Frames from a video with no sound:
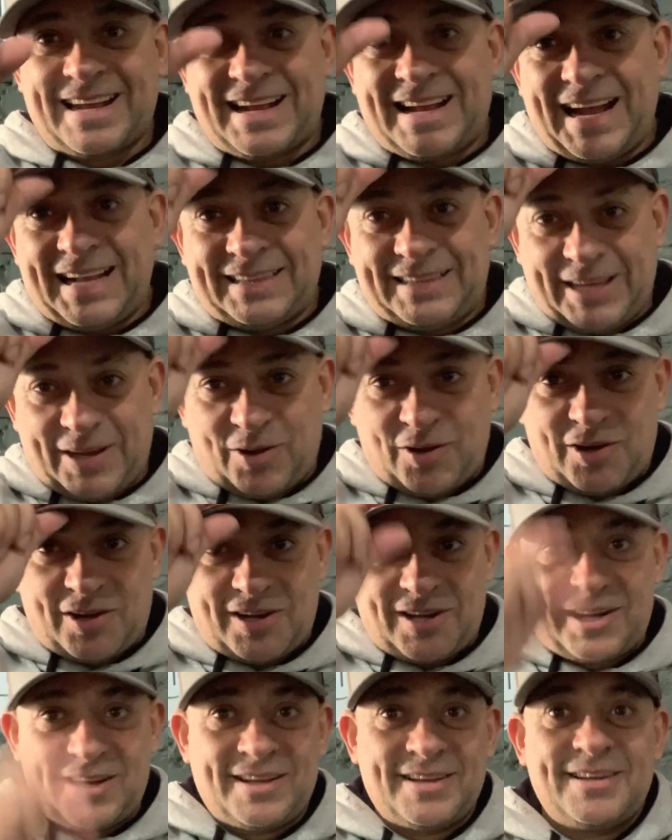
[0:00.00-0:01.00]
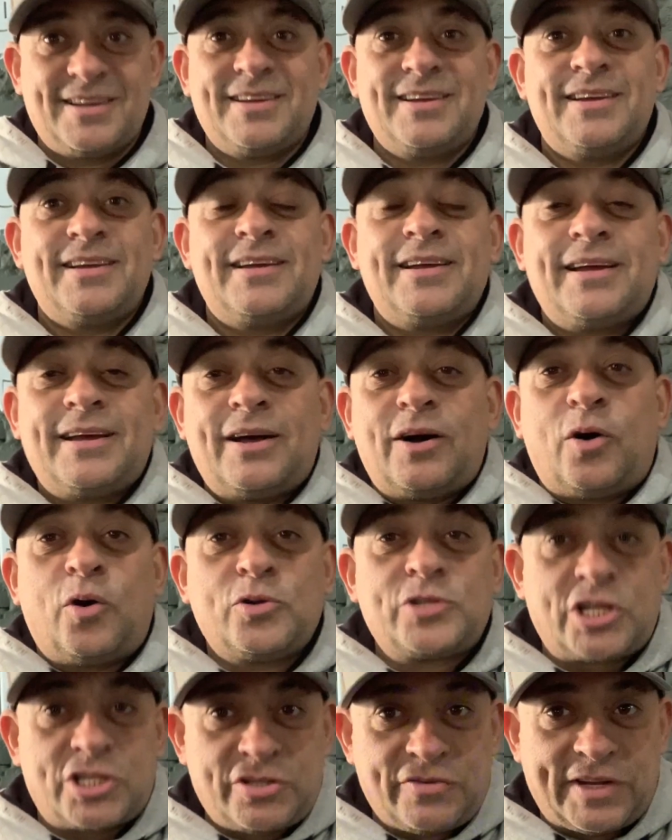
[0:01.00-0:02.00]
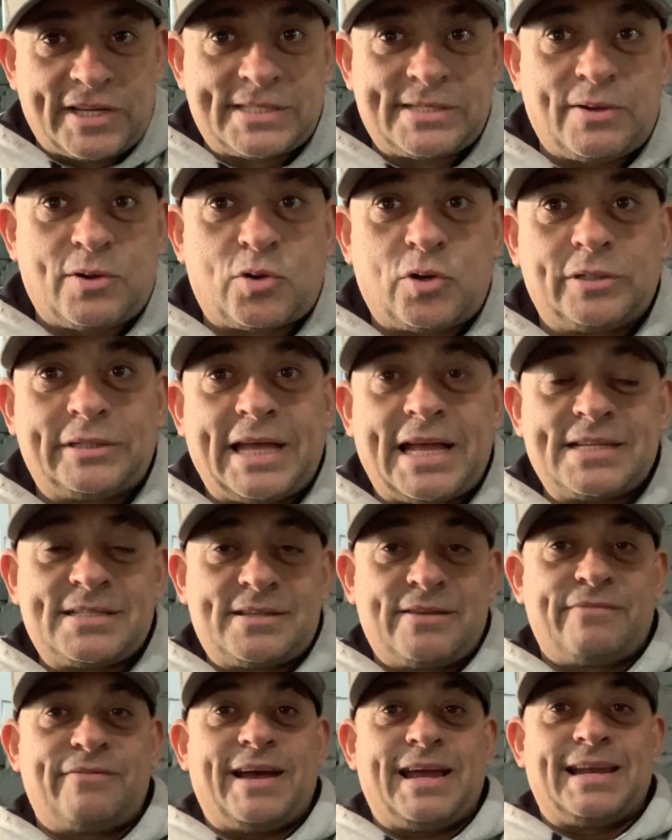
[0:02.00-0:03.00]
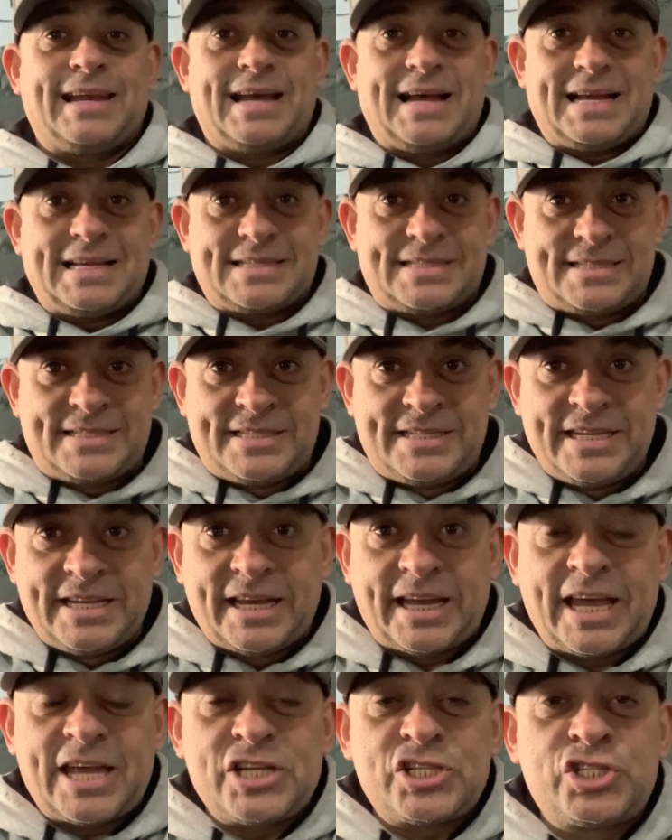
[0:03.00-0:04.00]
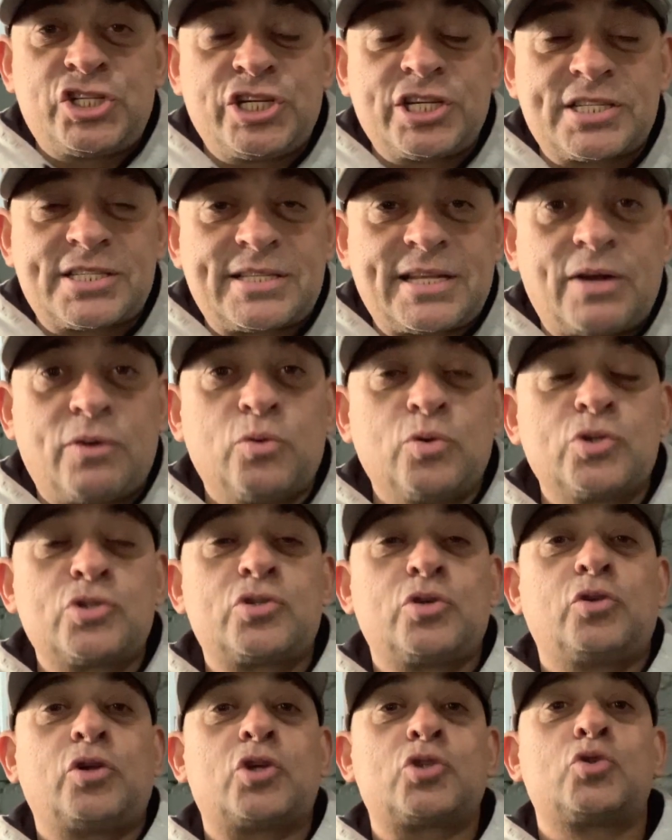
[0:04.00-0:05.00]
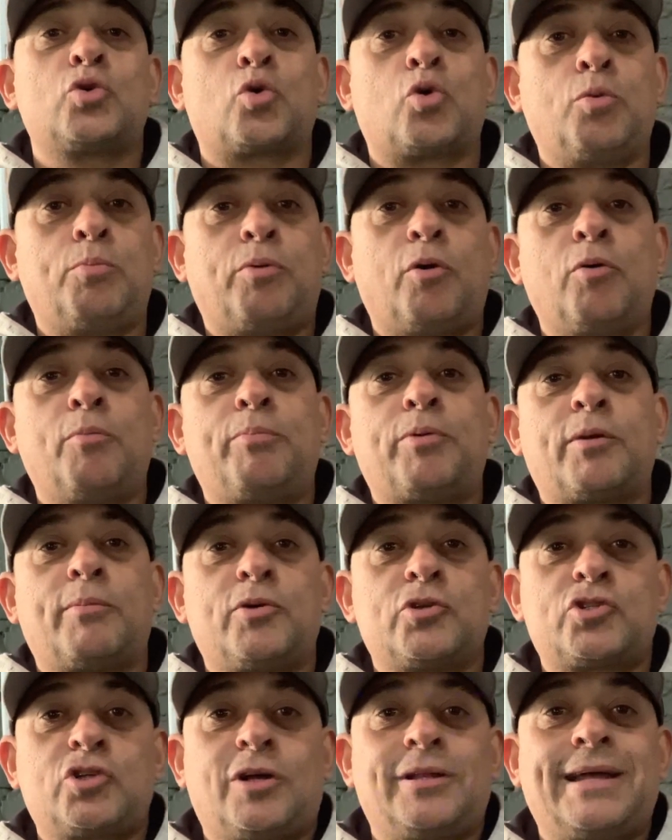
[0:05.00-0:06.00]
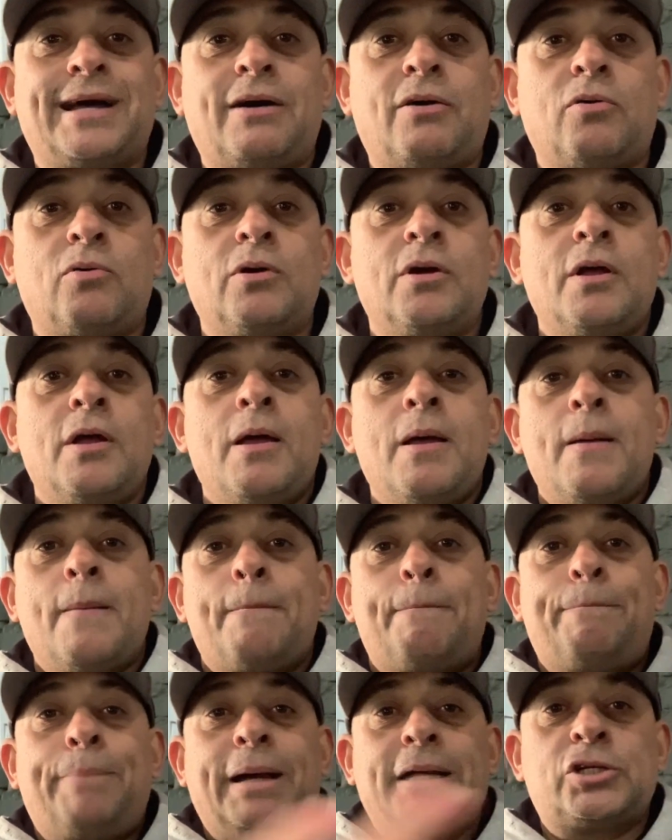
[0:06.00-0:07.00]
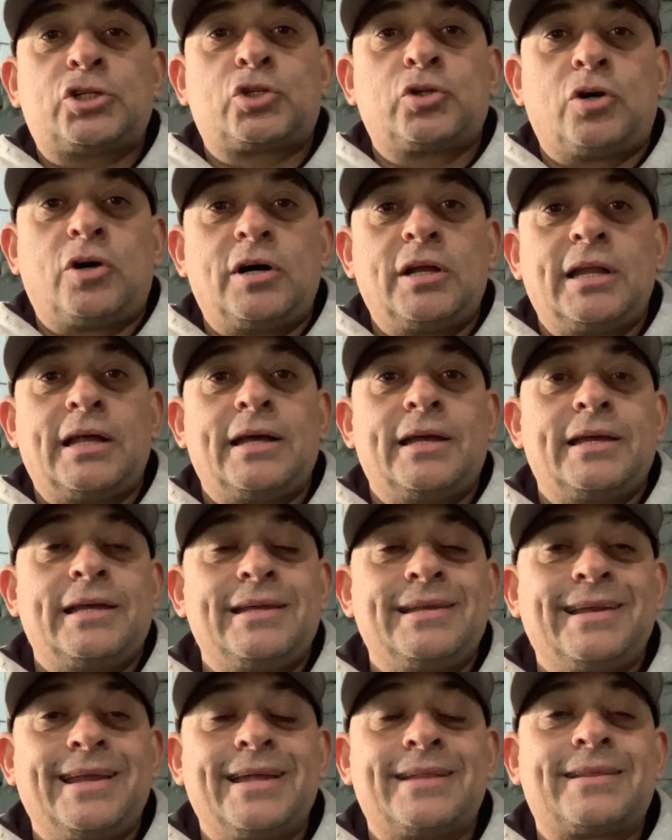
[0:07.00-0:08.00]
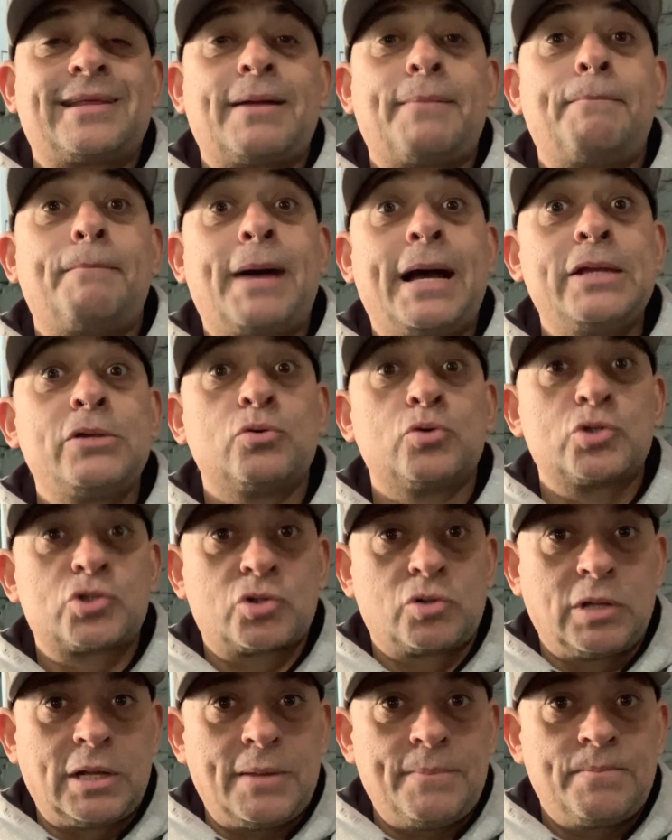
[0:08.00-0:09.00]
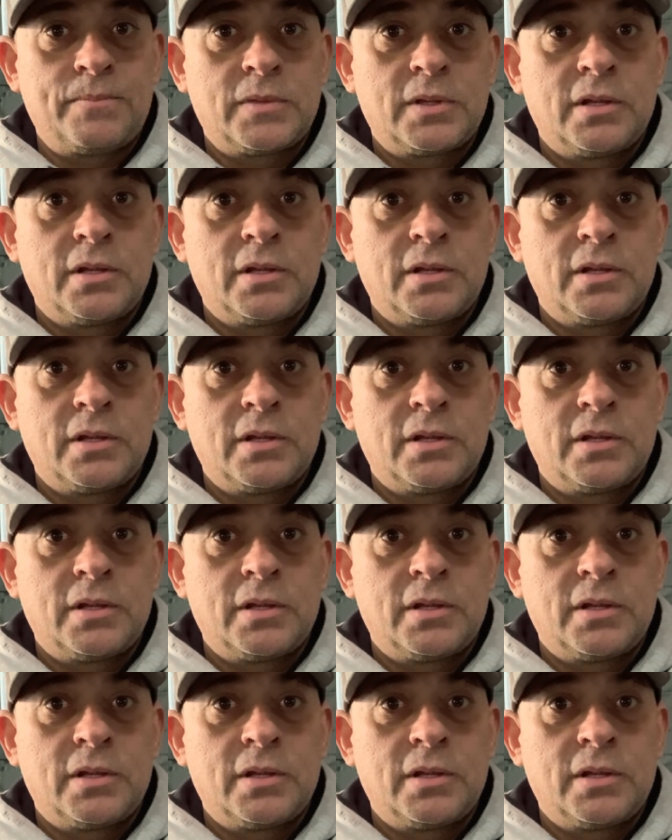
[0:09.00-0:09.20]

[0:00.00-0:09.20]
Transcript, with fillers: KTO. Onde a diversão acontece, vai lá, se registra, usa o nosso cupom promocional Pachola em letra maiúscula.